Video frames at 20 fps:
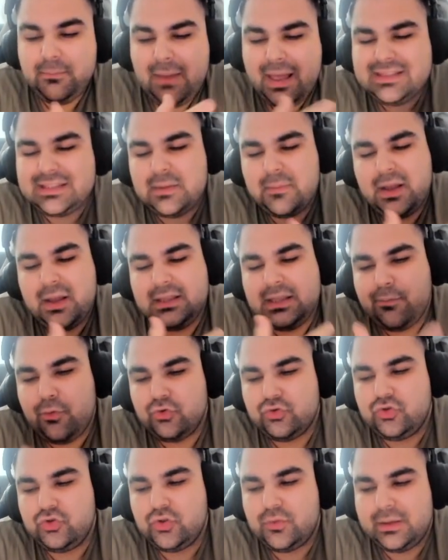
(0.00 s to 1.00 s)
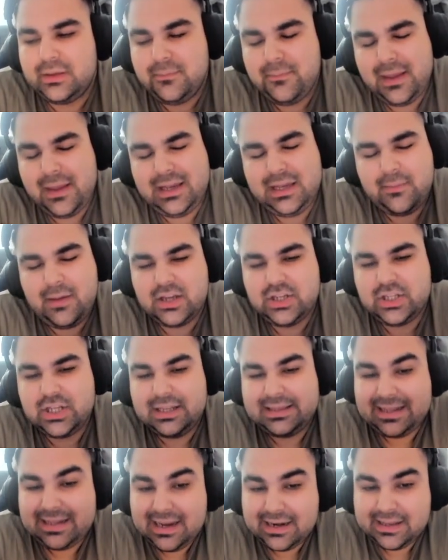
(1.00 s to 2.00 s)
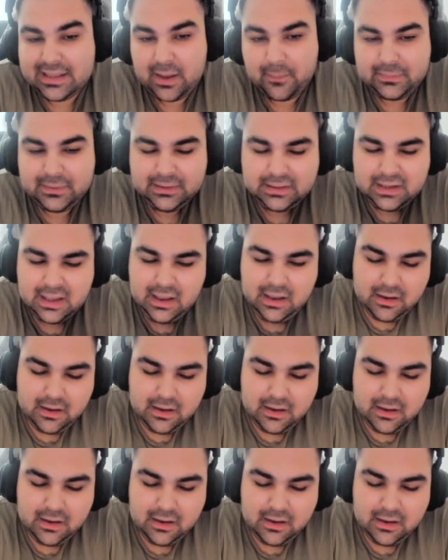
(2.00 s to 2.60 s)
Ben zamanında bozdurmadım. Belli başlı hatalar yaptık.